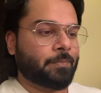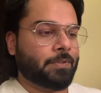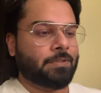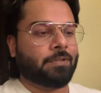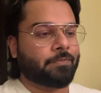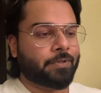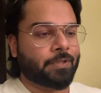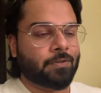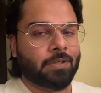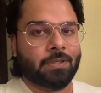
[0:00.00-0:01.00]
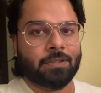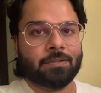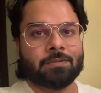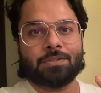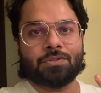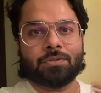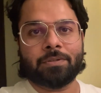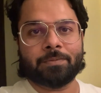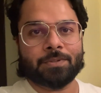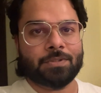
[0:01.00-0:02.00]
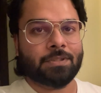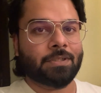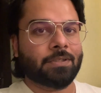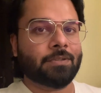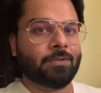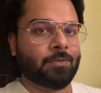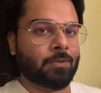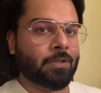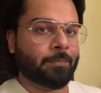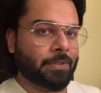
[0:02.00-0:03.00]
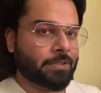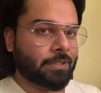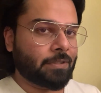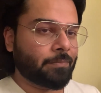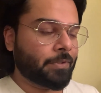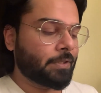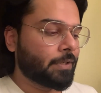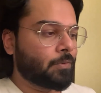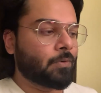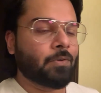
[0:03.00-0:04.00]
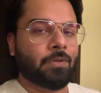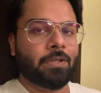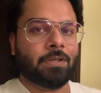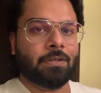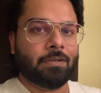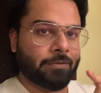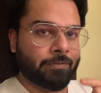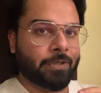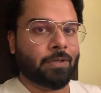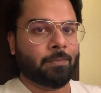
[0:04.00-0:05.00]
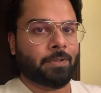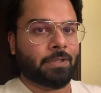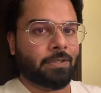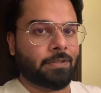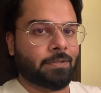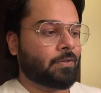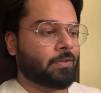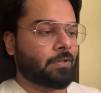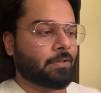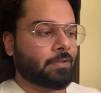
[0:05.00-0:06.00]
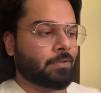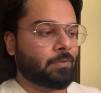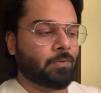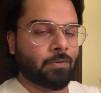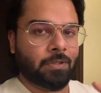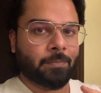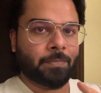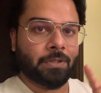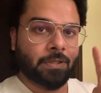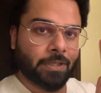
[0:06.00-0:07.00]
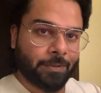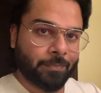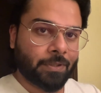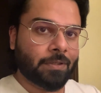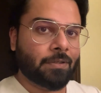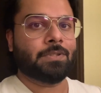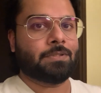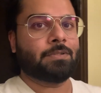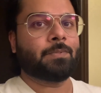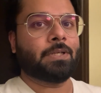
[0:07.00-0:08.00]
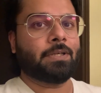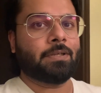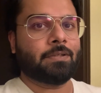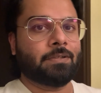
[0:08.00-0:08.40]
मेरे पास एक वीडियो आई है तीन छोटी बच्चियां हैं उनका अपना चैनल भी है उन्होंने ये वीडियो बनाई है और उन्होंने अपने घर में मस्जिद बनाई